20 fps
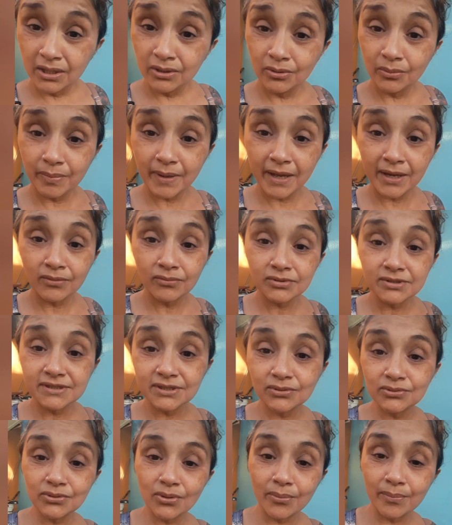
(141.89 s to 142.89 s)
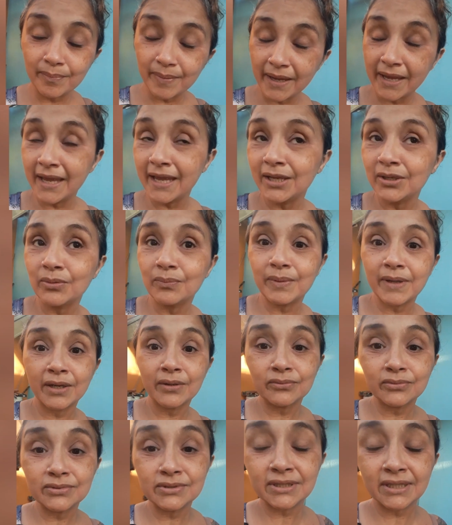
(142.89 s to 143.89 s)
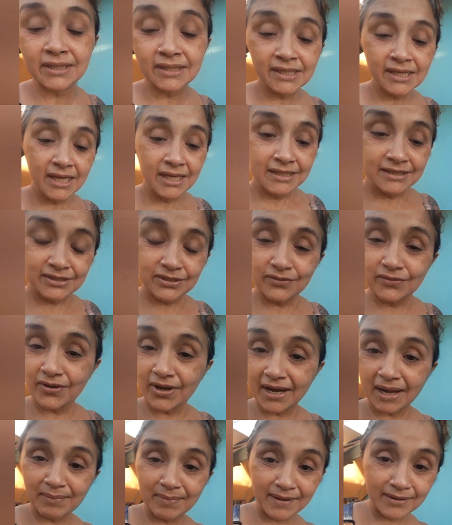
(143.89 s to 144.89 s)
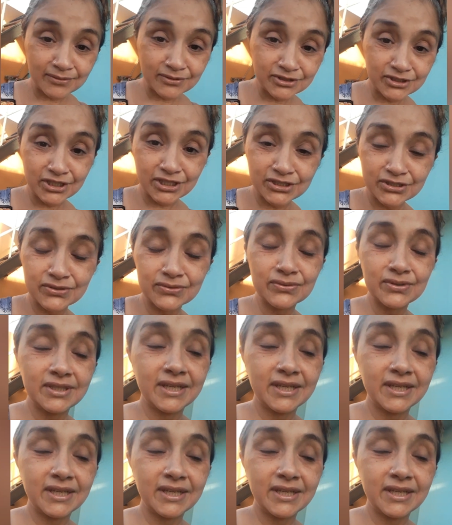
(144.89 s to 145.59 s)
Não pergunta se eu estou bem, não pergunta se eu vou acabar com jejum